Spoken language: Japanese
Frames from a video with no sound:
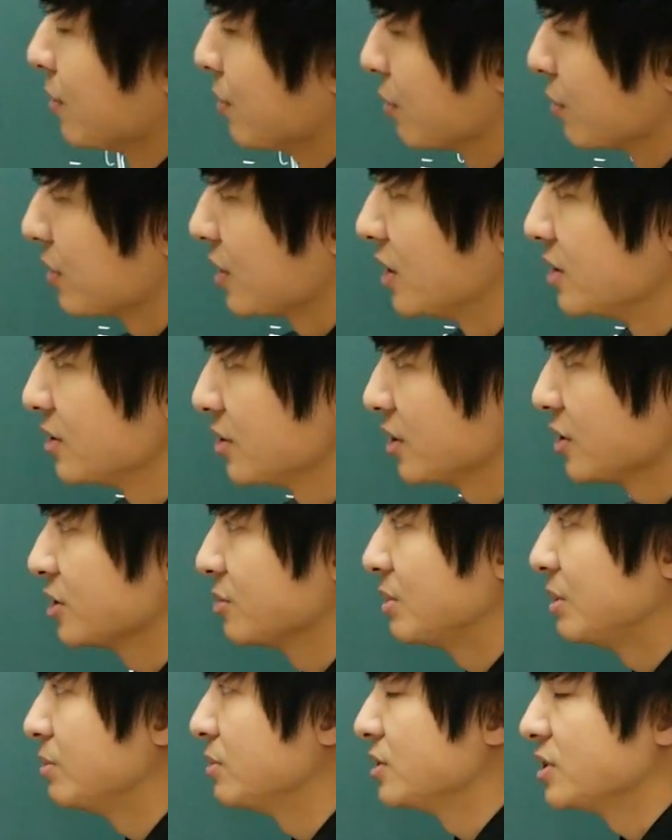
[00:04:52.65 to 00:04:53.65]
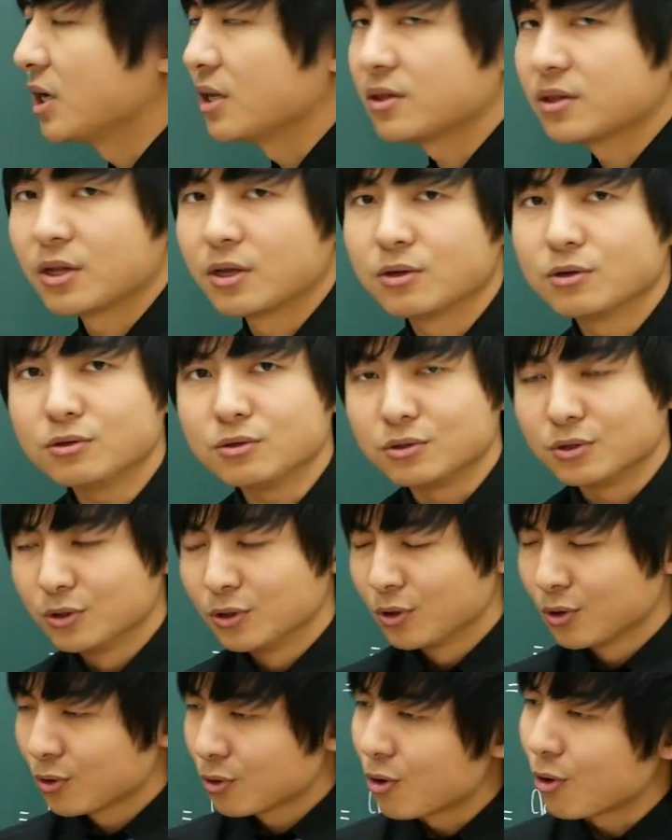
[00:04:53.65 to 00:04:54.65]
このタンジェント x の微分だっていう
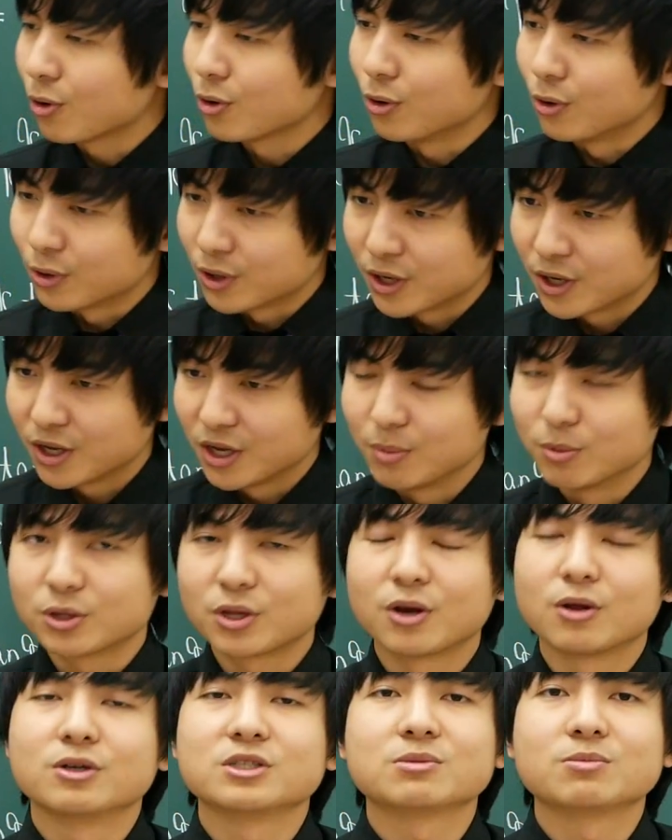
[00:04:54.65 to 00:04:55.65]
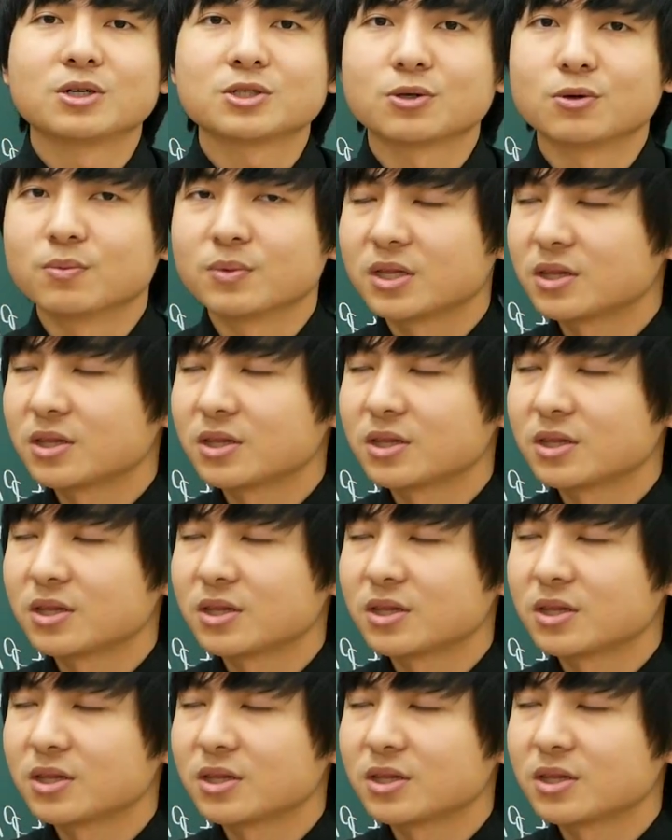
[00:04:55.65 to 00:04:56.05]
心をね持てるようにしましょう。